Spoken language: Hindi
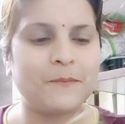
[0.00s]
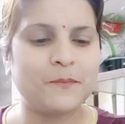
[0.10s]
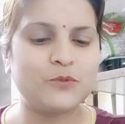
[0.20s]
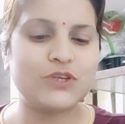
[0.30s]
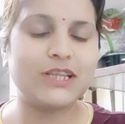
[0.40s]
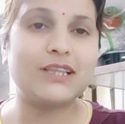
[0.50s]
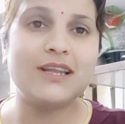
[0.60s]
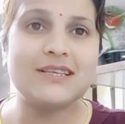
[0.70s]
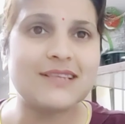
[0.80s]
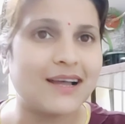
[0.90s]
मुझे इतनी
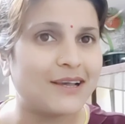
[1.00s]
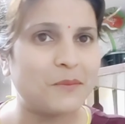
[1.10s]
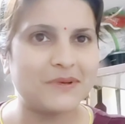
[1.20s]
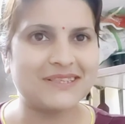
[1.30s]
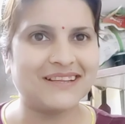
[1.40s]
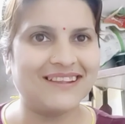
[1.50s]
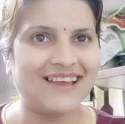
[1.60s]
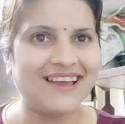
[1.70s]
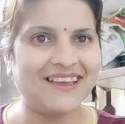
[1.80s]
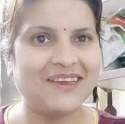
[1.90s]
ज़्यादा पसंद है
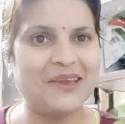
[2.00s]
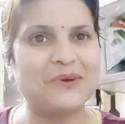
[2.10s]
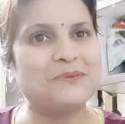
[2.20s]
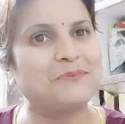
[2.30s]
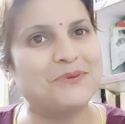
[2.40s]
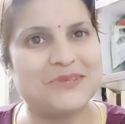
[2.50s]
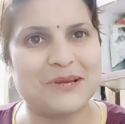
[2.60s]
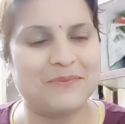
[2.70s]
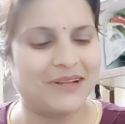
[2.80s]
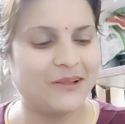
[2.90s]
कि कुछ पूछिए
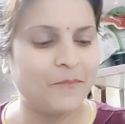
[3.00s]
मत